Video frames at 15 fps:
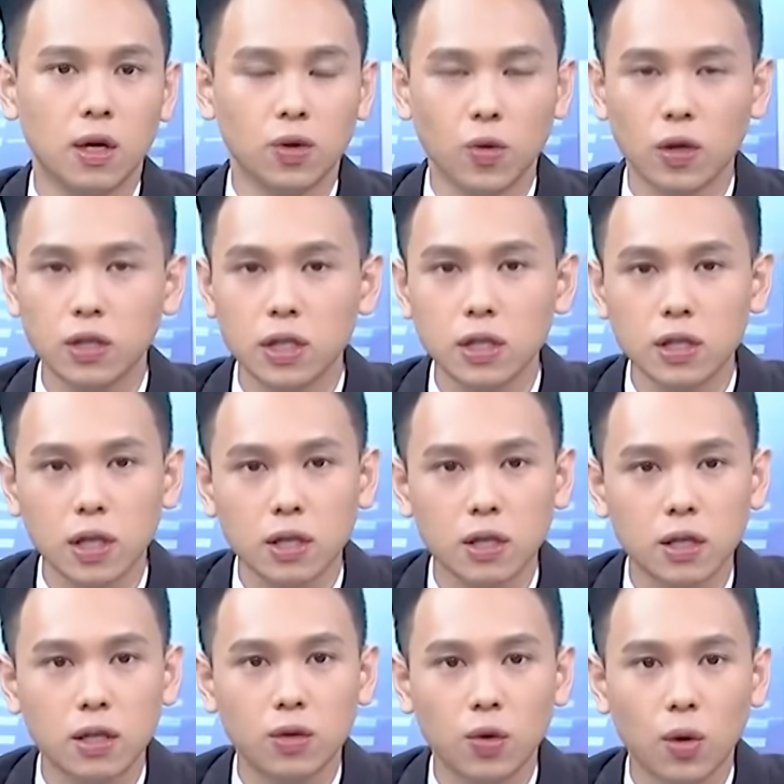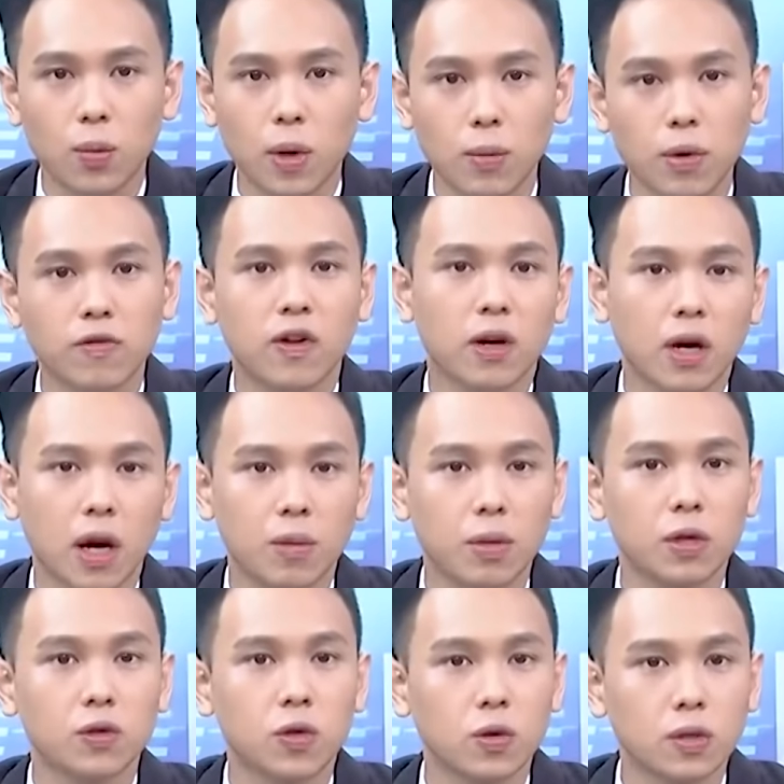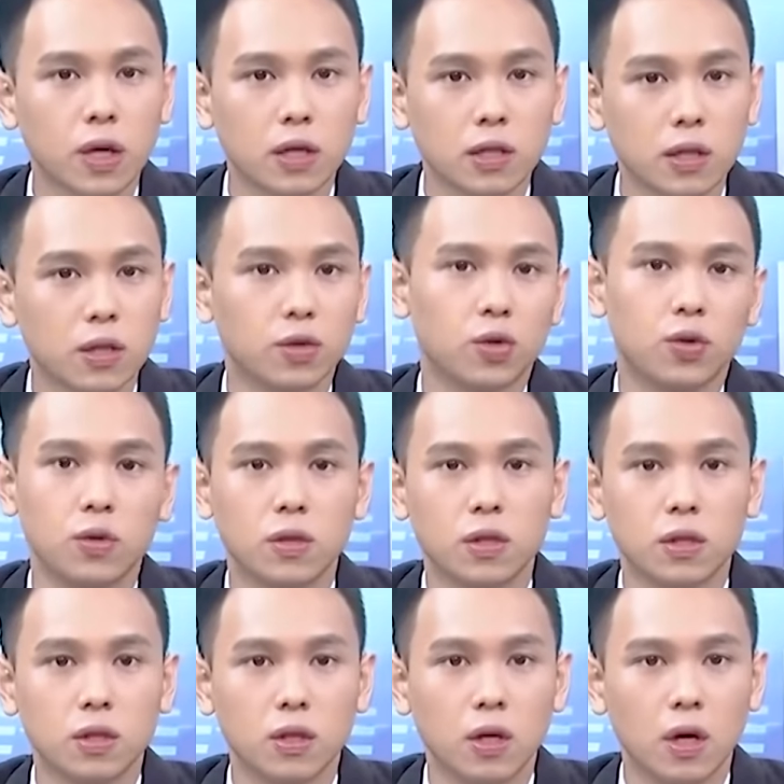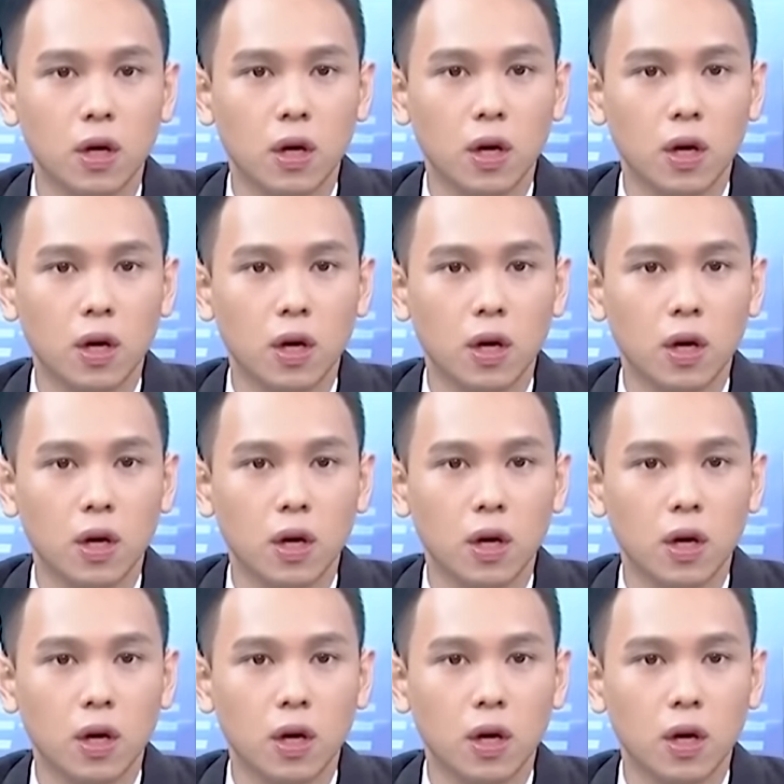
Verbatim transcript: 短线上的利多没办法改变中长线的趋势，